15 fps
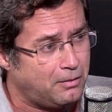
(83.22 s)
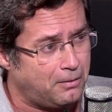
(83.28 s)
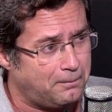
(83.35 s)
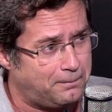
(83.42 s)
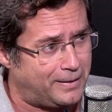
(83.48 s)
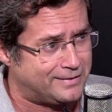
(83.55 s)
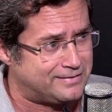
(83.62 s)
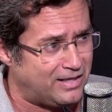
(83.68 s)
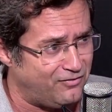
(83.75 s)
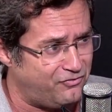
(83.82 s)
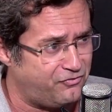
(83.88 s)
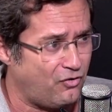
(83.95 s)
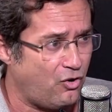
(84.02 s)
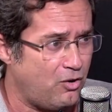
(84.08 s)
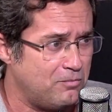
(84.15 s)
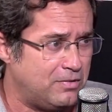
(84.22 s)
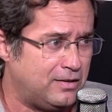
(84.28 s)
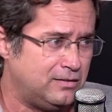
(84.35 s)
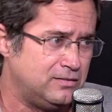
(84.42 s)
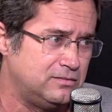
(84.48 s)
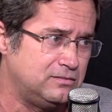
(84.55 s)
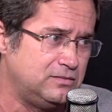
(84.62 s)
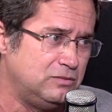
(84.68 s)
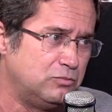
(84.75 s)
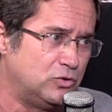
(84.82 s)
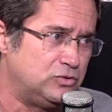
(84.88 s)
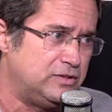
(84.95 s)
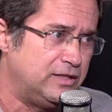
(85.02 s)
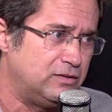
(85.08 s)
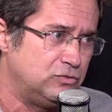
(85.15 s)
plataforma de
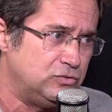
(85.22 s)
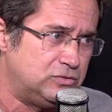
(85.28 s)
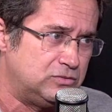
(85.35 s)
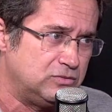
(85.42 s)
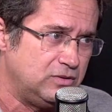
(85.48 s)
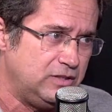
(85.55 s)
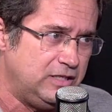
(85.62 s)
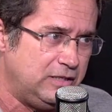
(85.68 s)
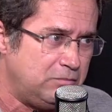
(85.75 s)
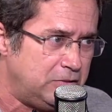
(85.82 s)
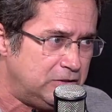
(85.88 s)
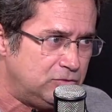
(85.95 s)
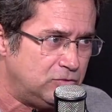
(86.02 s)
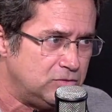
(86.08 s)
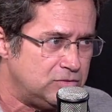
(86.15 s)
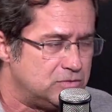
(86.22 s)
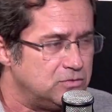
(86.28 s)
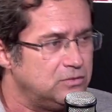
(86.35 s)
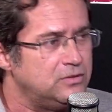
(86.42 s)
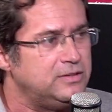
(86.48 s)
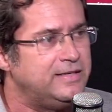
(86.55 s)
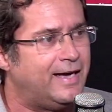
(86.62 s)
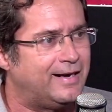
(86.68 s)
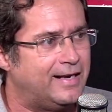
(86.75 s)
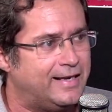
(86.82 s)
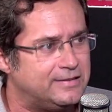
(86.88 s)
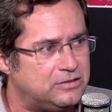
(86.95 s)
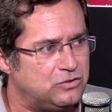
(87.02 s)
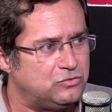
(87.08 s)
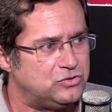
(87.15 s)
modelos híbridos e
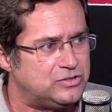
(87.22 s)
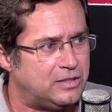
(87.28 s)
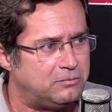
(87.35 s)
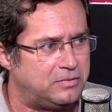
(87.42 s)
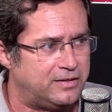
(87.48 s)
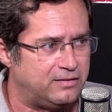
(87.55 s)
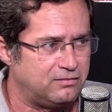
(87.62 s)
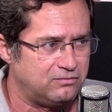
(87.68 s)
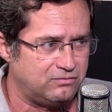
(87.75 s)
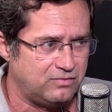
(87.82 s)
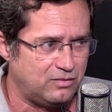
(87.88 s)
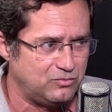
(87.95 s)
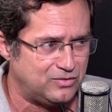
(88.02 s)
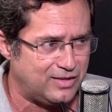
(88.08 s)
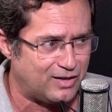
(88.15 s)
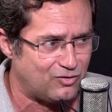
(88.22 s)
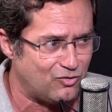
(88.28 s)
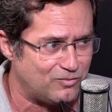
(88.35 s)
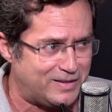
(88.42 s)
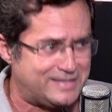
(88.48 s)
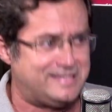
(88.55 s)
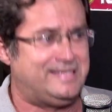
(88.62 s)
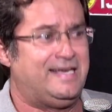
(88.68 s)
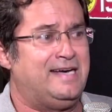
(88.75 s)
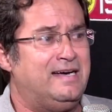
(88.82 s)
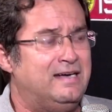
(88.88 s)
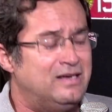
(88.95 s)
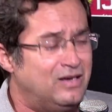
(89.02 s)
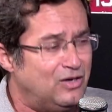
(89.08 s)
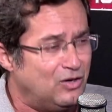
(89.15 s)
elétricos também. Vamos lá
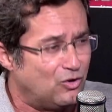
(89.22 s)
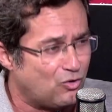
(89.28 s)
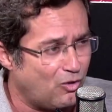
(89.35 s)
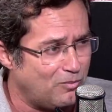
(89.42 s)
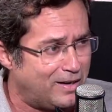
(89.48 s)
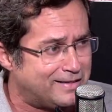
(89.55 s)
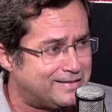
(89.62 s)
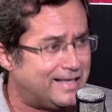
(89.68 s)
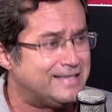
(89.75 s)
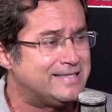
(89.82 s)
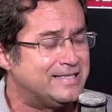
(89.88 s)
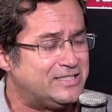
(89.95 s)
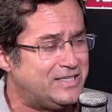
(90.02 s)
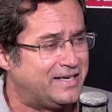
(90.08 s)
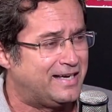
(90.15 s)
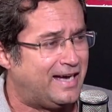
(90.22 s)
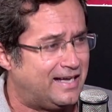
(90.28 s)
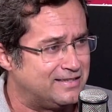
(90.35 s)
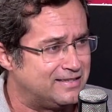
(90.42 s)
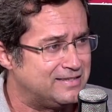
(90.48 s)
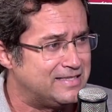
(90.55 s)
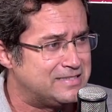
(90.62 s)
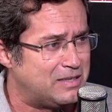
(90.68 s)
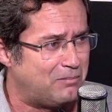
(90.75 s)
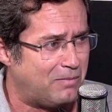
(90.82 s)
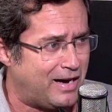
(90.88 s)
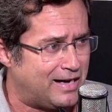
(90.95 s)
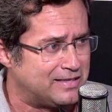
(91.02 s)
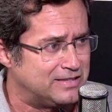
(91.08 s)
começar como é que está essa chegada dessa marca